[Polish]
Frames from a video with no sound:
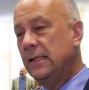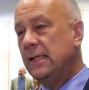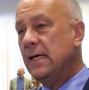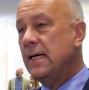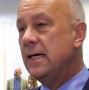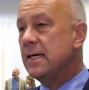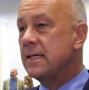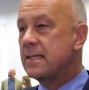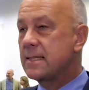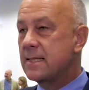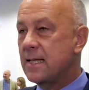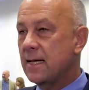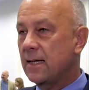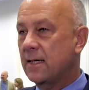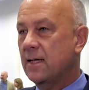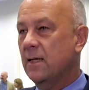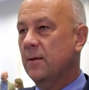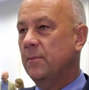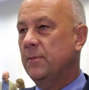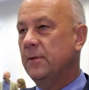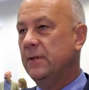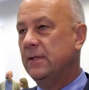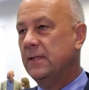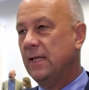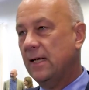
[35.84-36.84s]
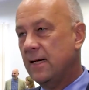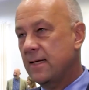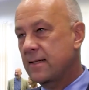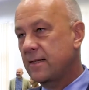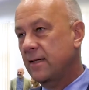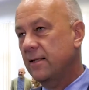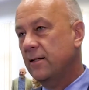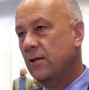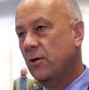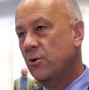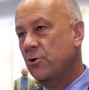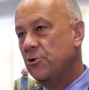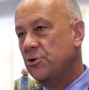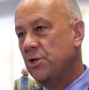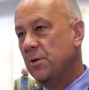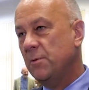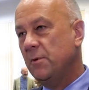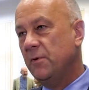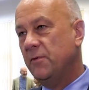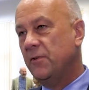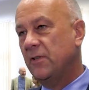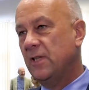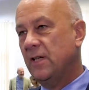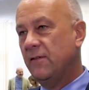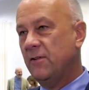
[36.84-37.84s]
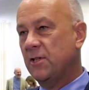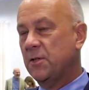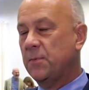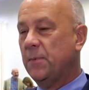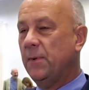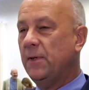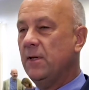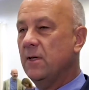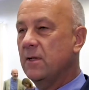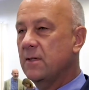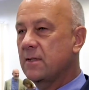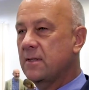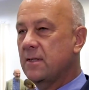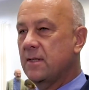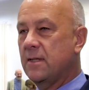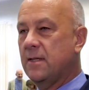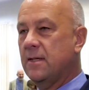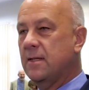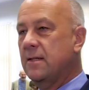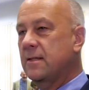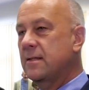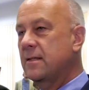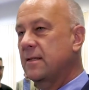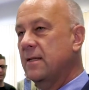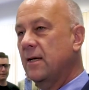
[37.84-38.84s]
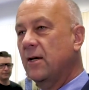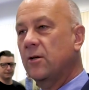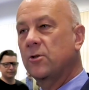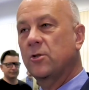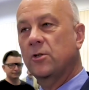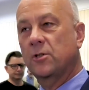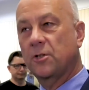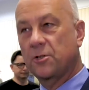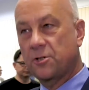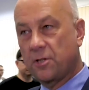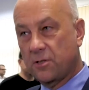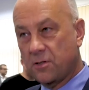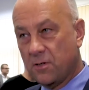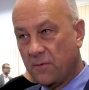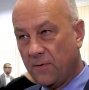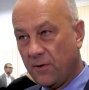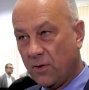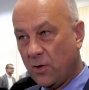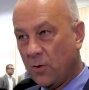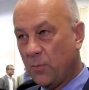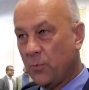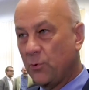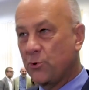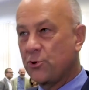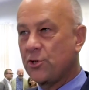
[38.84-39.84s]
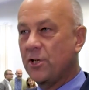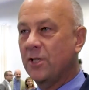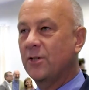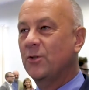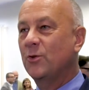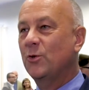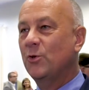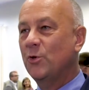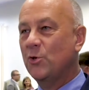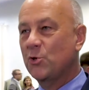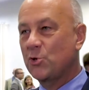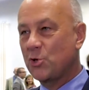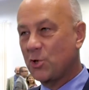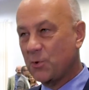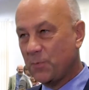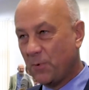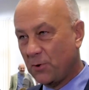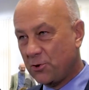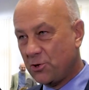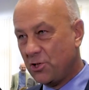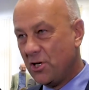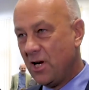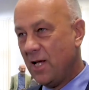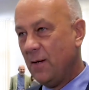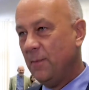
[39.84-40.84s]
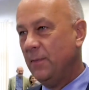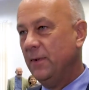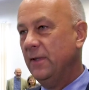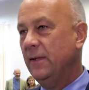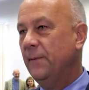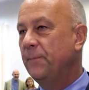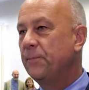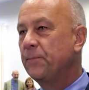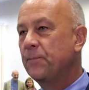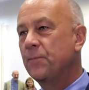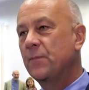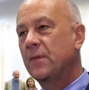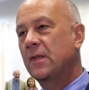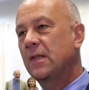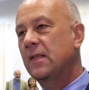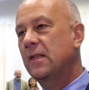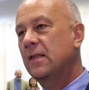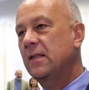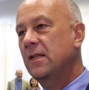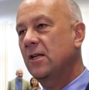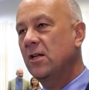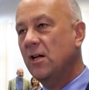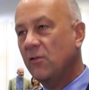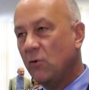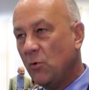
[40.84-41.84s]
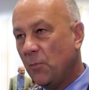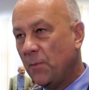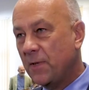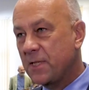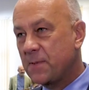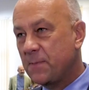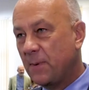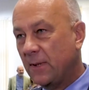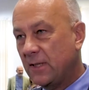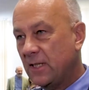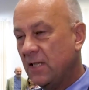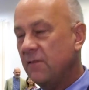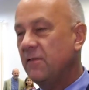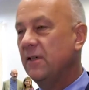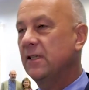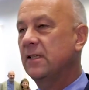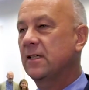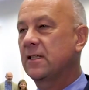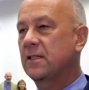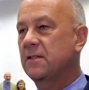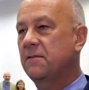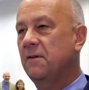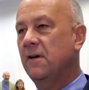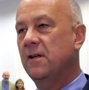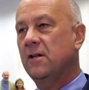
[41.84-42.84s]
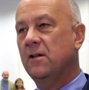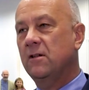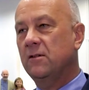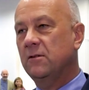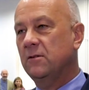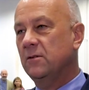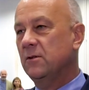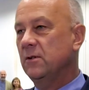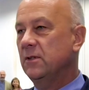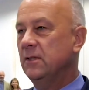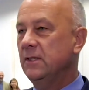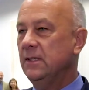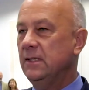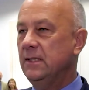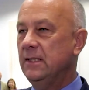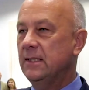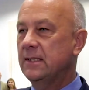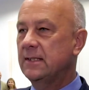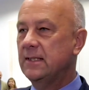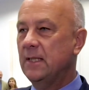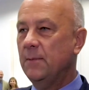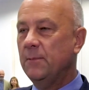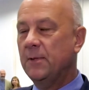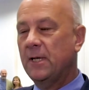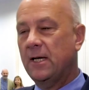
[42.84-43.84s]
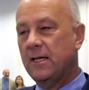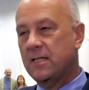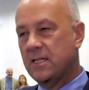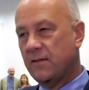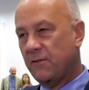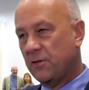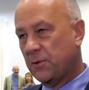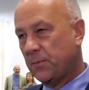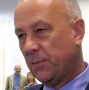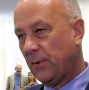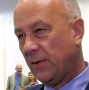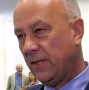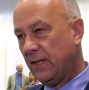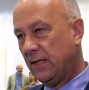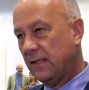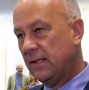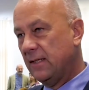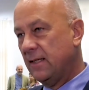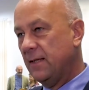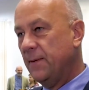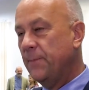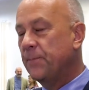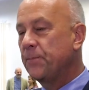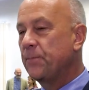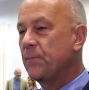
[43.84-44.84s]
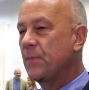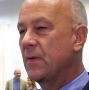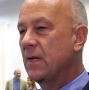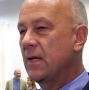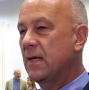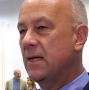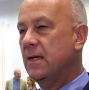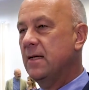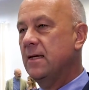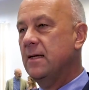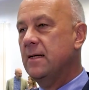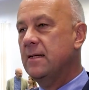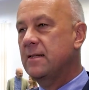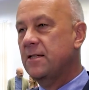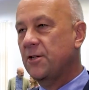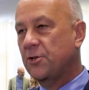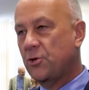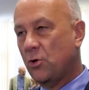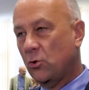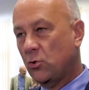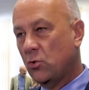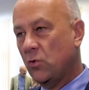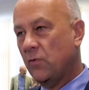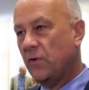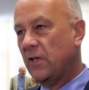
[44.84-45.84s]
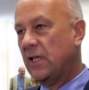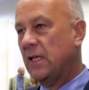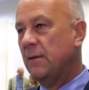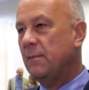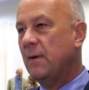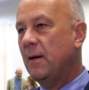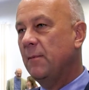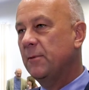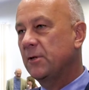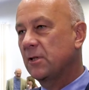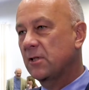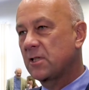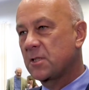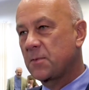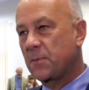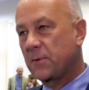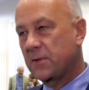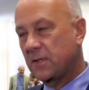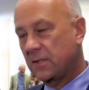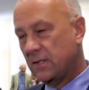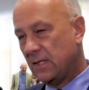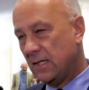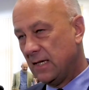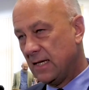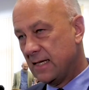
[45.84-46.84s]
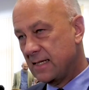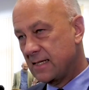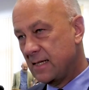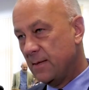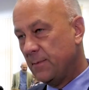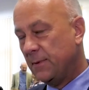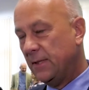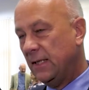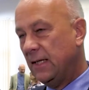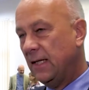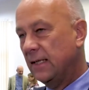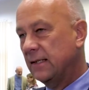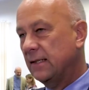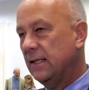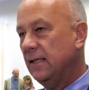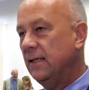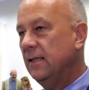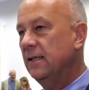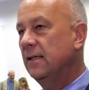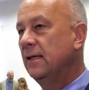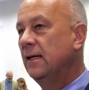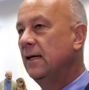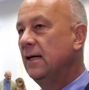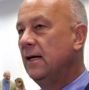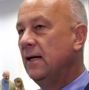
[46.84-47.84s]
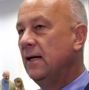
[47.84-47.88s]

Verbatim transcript: Idea jest taka, aby teraz, kiedy kończymy wydawać pieniądze z tego dotychczasowego budżetu już rozpoczynamy tę nową perspektywę tak zwaną i chcemy realizować projekty e, ze środków, jakie mamy do dyspozycji na następne lata,